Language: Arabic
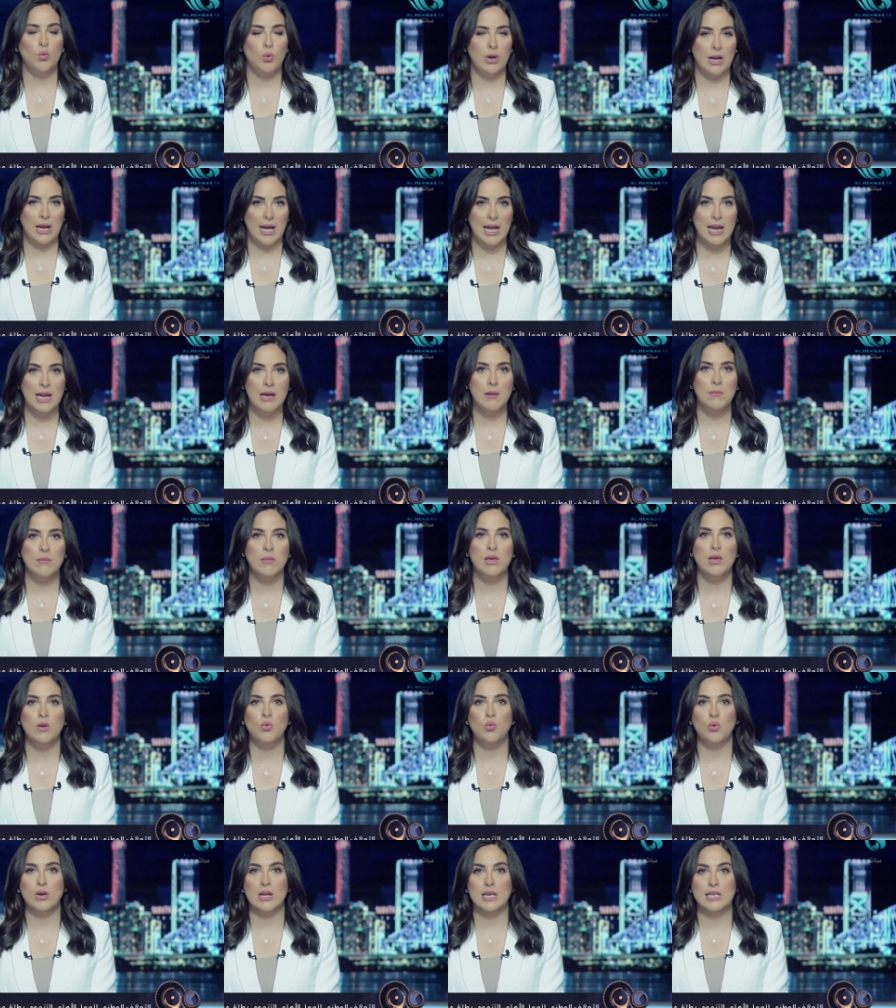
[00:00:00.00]

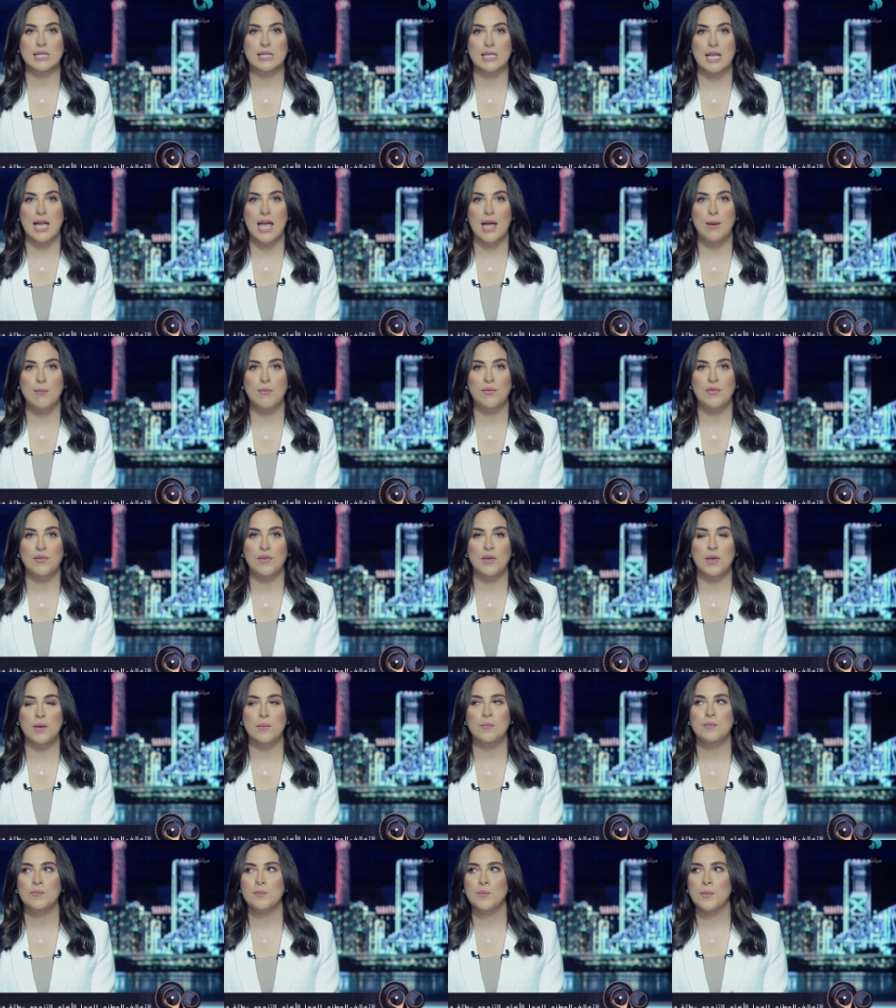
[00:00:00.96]
والعلمي والإسهام
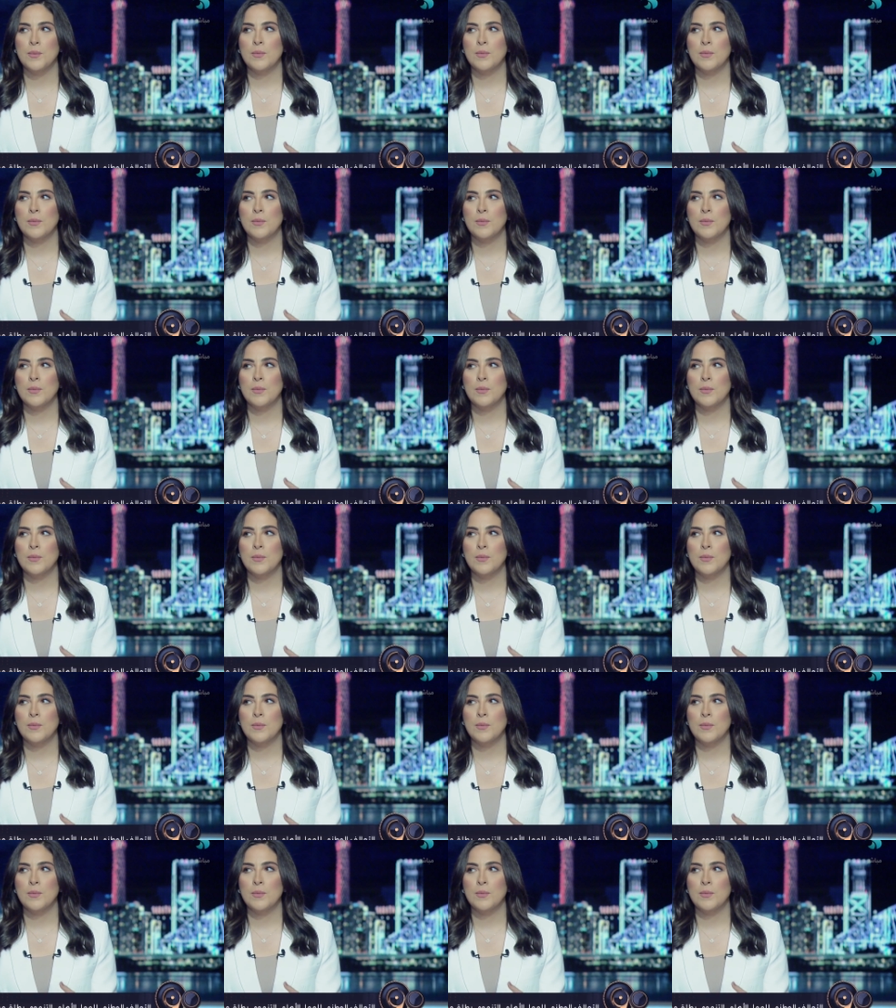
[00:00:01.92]
في